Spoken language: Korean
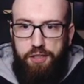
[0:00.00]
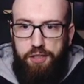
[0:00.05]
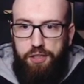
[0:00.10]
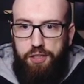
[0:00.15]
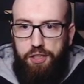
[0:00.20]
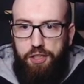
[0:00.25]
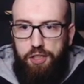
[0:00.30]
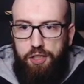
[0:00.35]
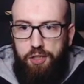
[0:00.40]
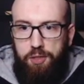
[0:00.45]

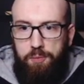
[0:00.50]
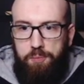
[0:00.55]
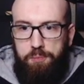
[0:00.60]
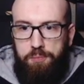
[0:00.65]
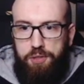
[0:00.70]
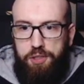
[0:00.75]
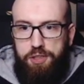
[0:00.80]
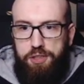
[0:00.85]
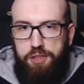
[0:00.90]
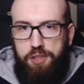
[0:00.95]
음,
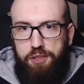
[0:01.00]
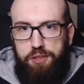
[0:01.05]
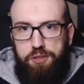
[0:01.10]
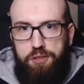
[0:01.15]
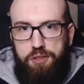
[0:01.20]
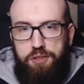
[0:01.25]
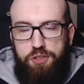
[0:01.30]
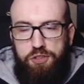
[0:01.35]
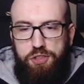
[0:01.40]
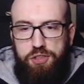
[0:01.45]
그냥
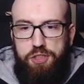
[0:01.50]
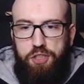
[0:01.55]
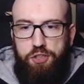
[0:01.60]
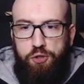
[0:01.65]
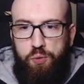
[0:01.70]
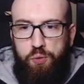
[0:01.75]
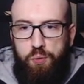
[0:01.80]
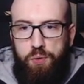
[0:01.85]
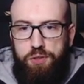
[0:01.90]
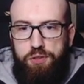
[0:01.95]

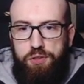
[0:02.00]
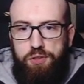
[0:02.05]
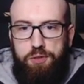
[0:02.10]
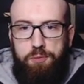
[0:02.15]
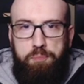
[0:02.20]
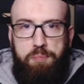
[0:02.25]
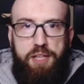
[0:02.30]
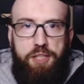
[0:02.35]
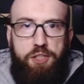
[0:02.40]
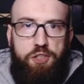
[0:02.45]
지난주에는
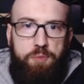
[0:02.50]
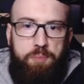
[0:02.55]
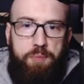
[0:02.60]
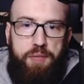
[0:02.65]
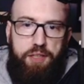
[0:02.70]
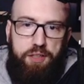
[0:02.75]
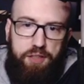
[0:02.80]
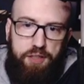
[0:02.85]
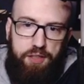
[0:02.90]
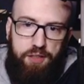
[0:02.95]

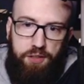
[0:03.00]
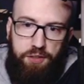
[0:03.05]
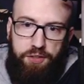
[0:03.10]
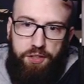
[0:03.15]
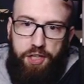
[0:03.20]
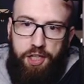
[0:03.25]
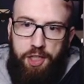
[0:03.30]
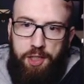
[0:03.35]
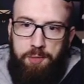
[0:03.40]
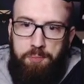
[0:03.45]
매치메이킹
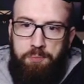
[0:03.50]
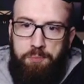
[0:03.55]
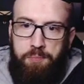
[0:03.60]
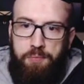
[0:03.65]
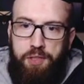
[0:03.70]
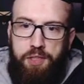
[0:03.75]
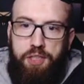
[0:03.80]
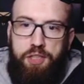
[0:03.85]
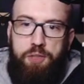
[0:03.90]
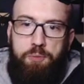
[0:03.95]
타임
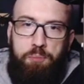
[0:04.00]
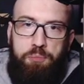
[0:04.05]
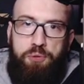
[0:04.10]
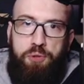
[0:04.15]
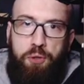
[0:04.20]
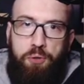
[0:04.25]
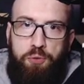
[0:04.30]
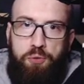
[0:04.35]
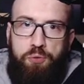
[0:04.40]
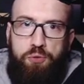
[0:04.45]

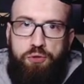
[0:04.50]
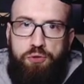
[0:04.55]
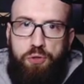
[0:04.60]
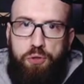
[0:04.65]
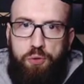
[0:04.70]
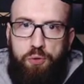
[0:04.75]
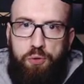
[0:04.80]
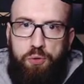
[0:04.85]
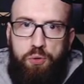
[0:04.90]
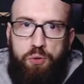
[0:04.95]

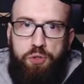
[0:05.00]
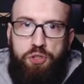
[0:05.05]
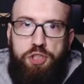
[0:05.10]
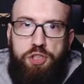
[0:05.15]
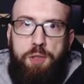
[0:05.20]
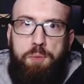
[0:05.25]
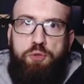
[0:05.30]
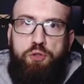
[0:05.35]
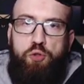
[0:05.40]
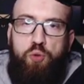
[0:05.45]
평균적으로 1
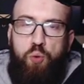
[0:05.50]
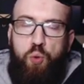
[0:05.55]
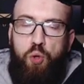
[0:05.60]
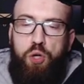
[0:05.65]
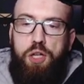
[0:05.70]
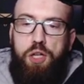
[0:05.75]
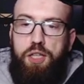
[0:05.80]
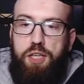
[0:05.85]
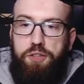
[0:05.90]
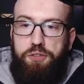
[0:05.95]
0초
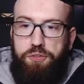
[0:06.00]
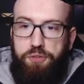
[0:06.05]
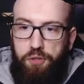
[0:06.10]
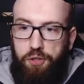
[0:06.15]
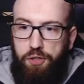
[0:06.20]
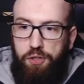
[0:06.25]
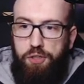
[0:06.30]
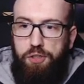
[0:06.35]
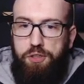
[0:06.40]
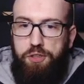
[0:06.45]

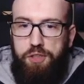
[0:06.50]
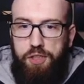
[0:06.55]
올라갔어요.